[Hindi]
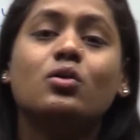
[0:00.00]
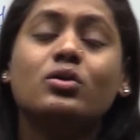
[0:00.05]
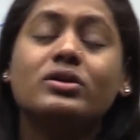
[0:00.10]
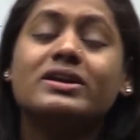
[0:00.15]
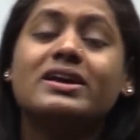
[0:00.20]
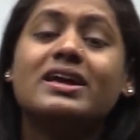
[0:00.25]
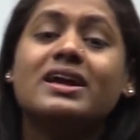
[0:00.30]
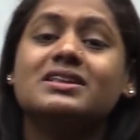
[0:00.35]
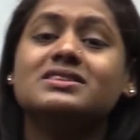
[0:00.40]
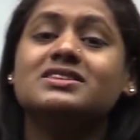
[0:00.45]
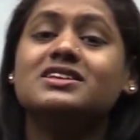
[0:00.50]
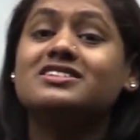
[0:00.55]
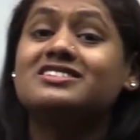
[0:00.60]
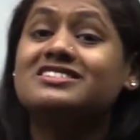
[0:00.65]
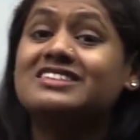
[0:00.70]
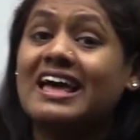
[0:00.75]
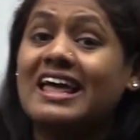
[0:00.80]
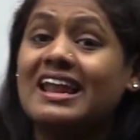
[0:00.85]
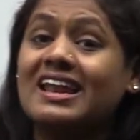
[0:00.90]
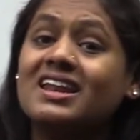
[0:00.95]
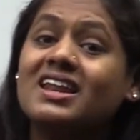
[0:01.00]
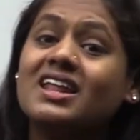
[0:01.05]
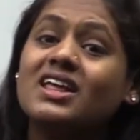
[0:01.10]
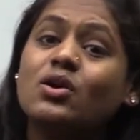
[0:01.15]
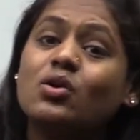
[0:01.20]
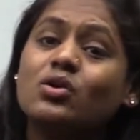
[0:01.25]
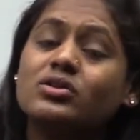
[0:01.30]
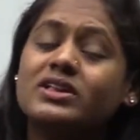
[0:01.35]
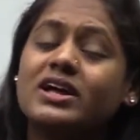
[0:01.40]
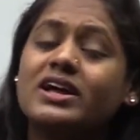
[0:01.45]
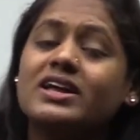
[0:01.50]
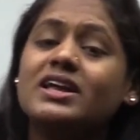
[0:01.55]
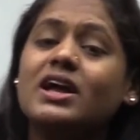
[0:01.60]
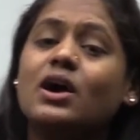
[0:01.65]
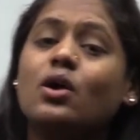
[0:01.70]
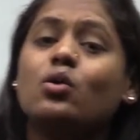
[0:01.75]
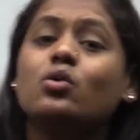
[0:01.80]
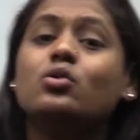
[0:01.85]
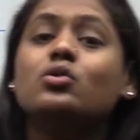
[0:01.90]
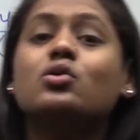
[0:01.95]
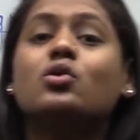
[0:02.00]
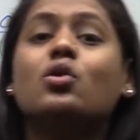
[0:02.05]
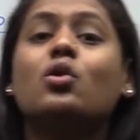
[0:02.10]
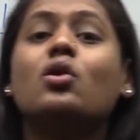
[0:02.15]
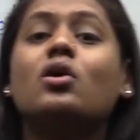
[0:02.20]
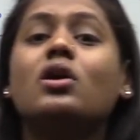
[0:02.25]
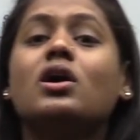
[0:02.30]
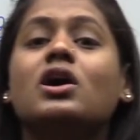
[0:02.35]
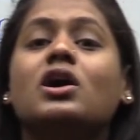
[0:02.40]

उनके अंदर सेल नहीं होता या उनको